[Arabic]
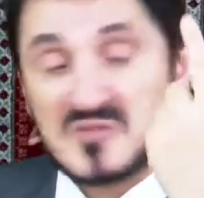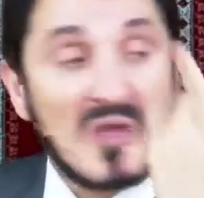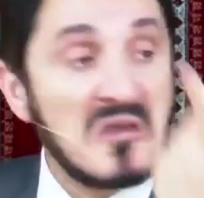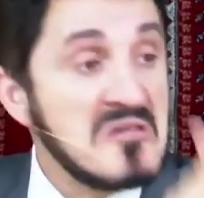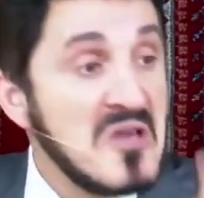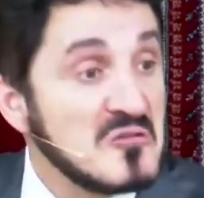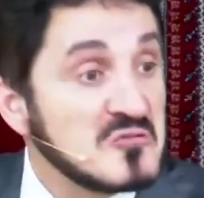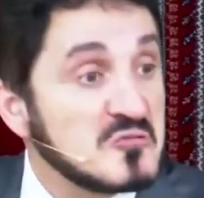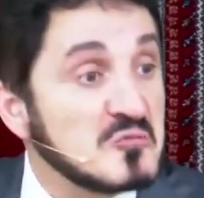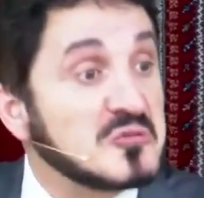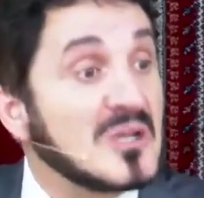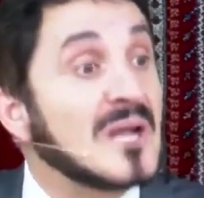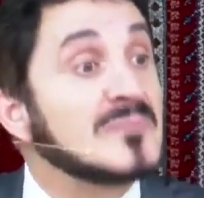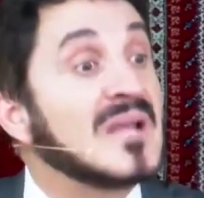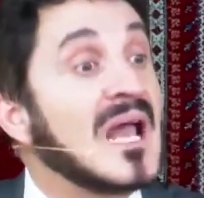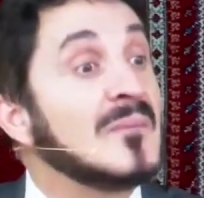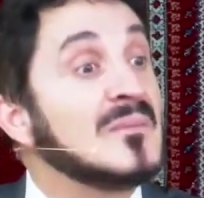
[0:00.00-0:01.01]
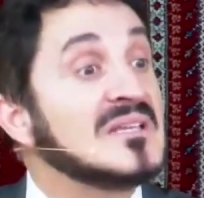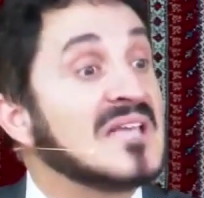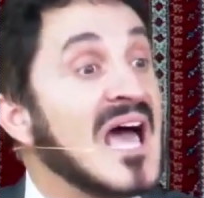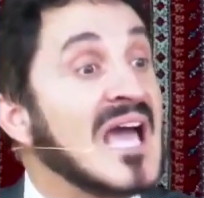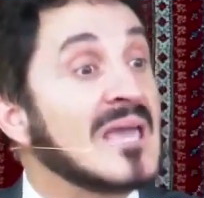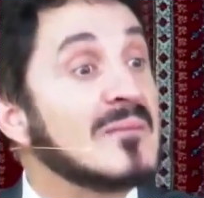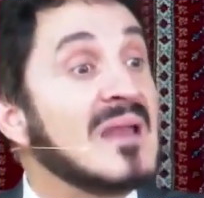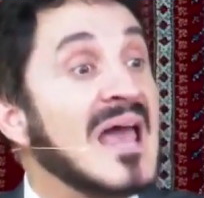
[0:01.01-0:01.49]
تخيل السلطان عبد الحميد
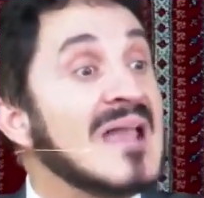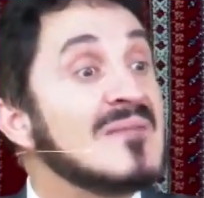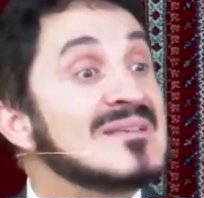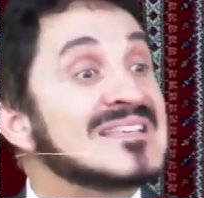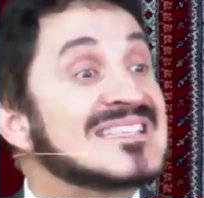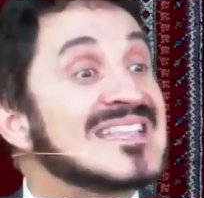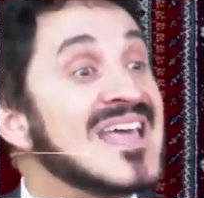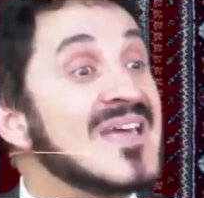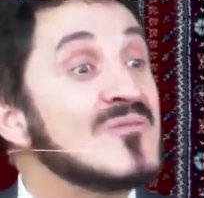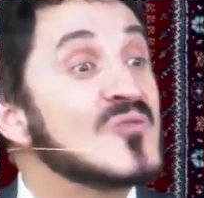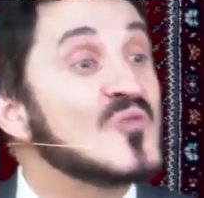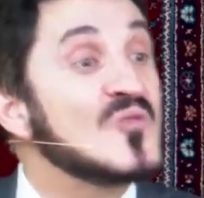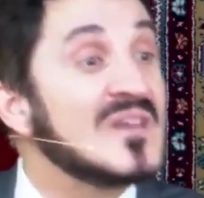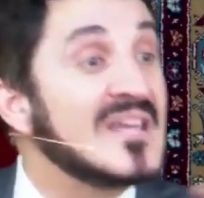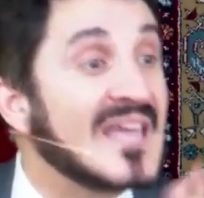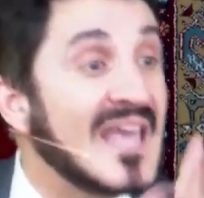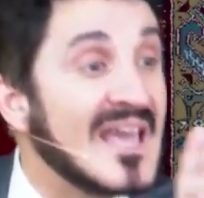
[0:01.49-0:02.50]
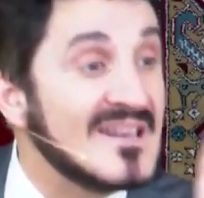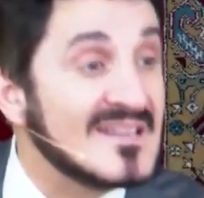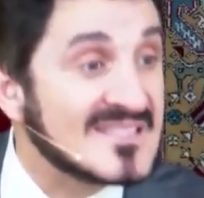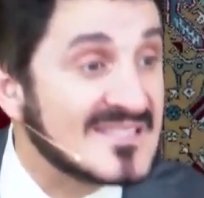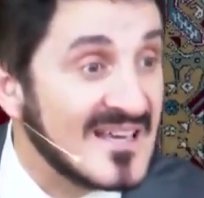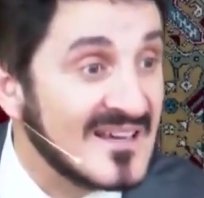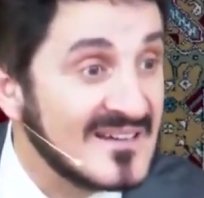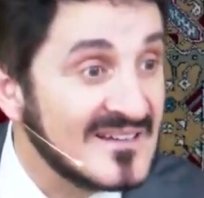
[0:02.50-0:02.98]
حاكم العالم الاسلامي كله كان
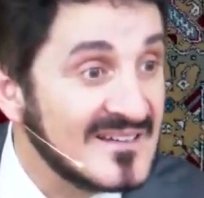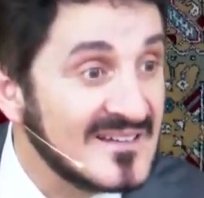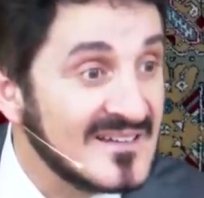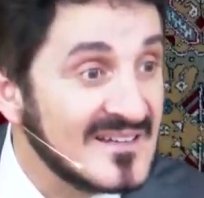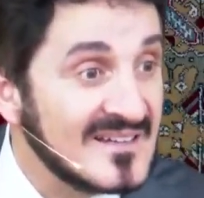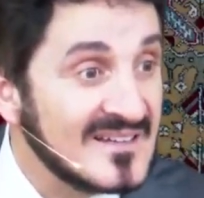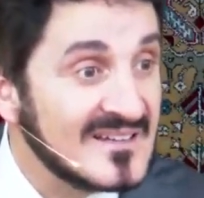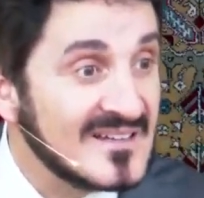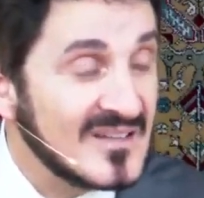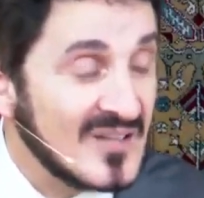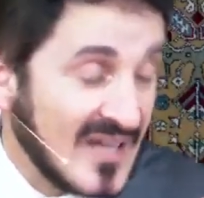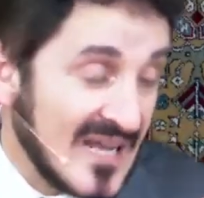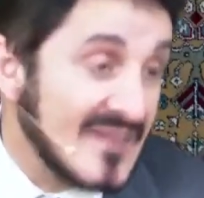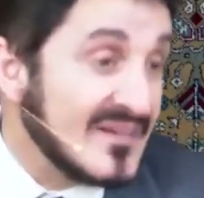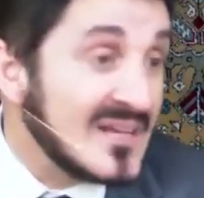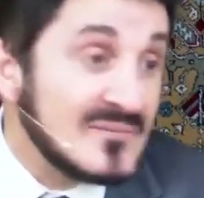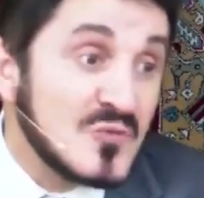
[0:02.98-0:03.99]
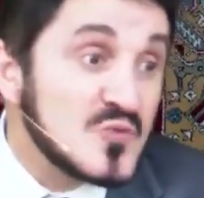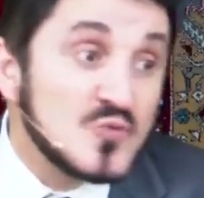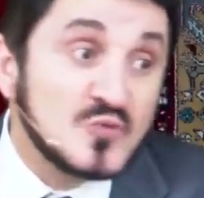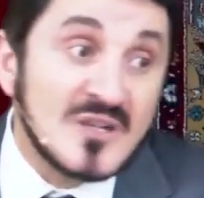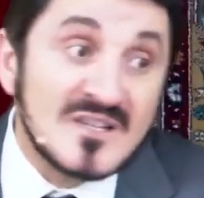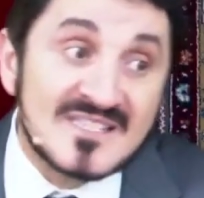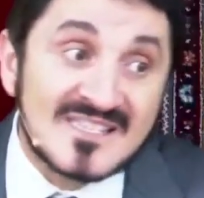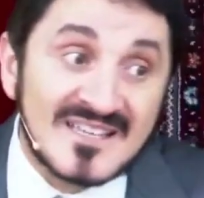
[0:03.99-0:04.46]
لسه الخلافه كانت
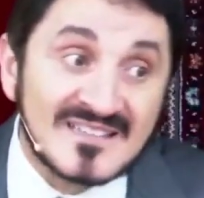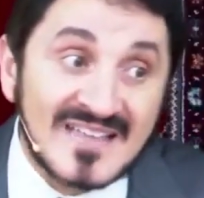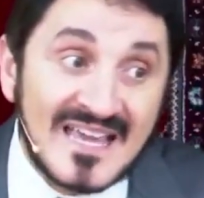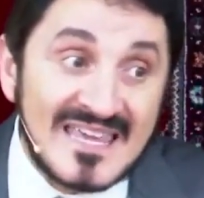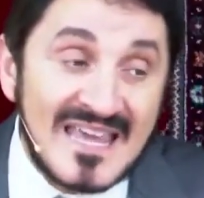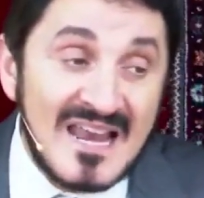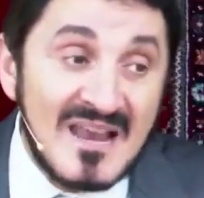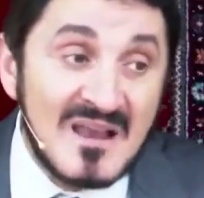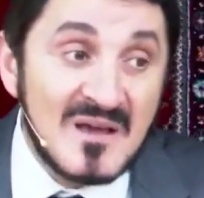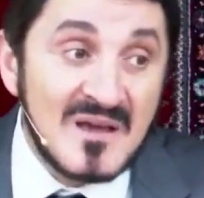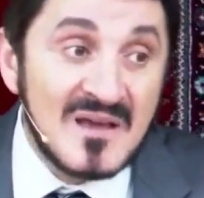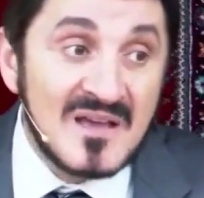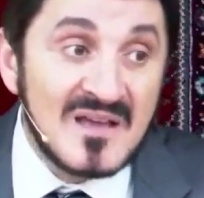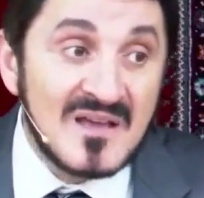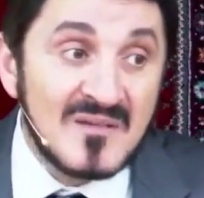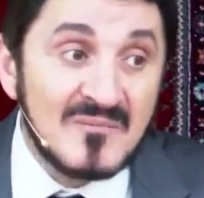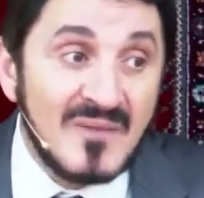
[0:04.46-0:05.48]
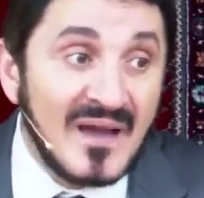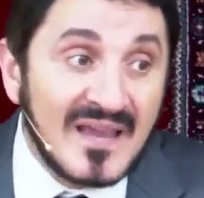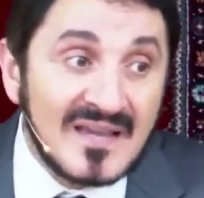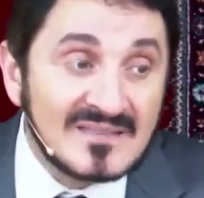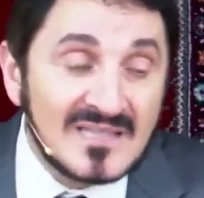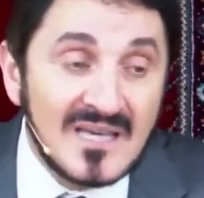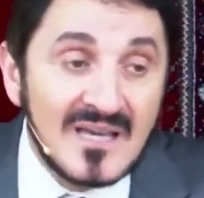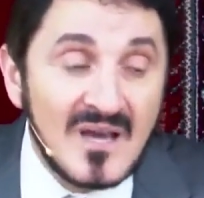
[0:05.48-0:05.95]
موجوده لسه تخيل ما
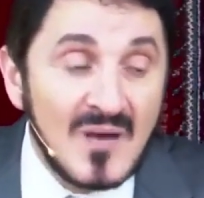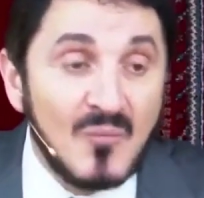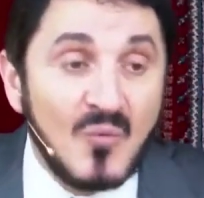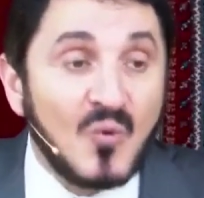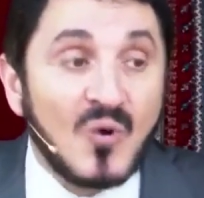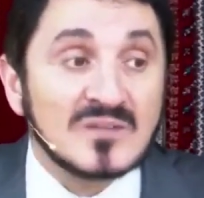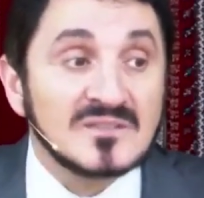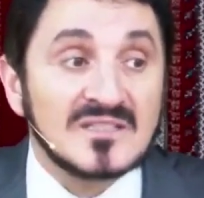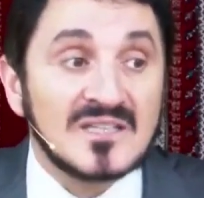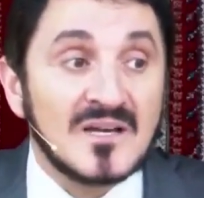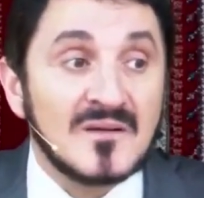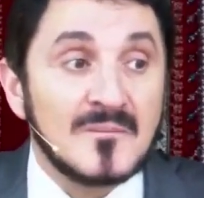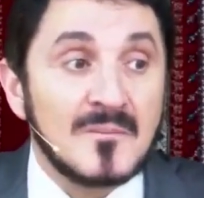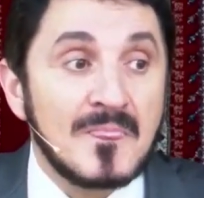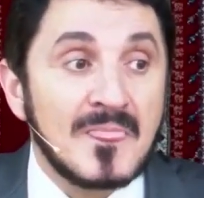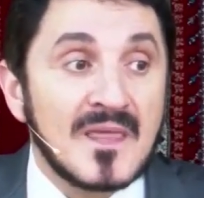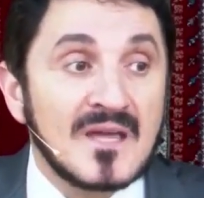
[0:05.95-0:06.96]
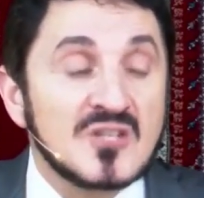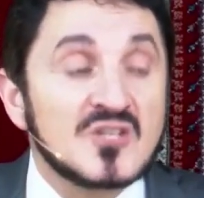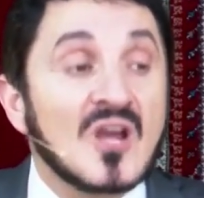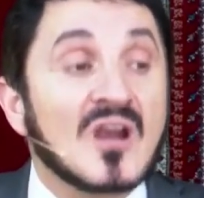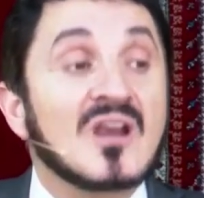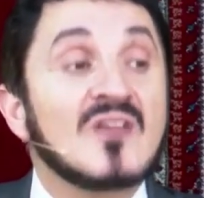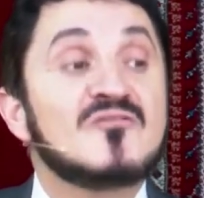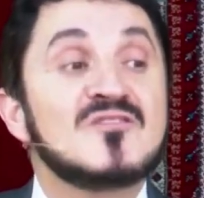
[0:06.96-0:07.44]
كانت ايه منقضيه
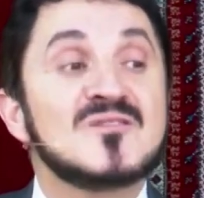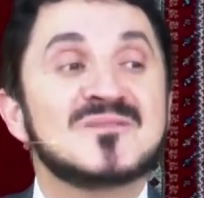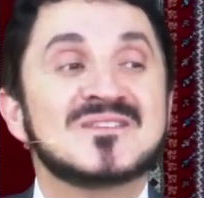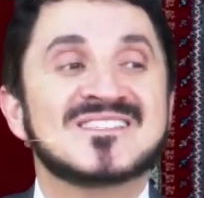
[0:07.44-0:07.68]
شرفني